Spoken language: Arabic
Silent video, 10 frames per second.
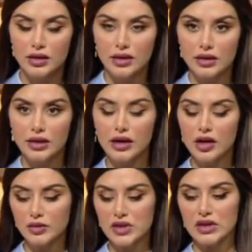يرد
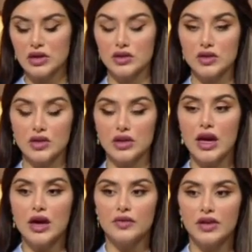عليهم الصوت
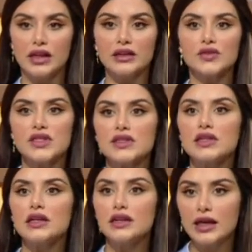فيا
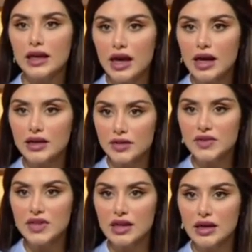تفسر لنا إياها
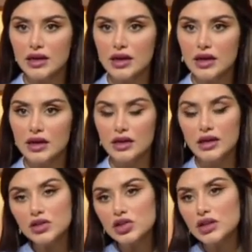نفسيا
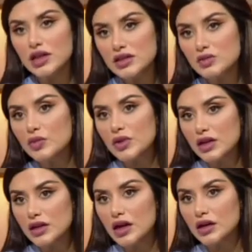ليش الناس ممكن
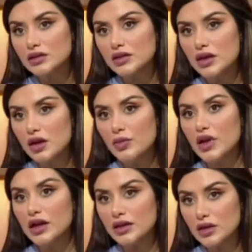أنها
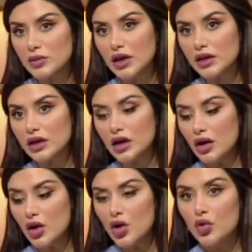تتقبل أكثر من غيرها
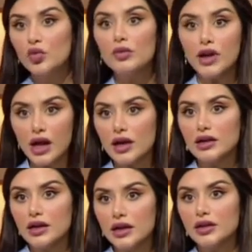والمراحل
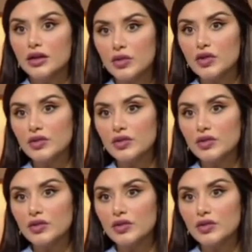اللي احنا نمر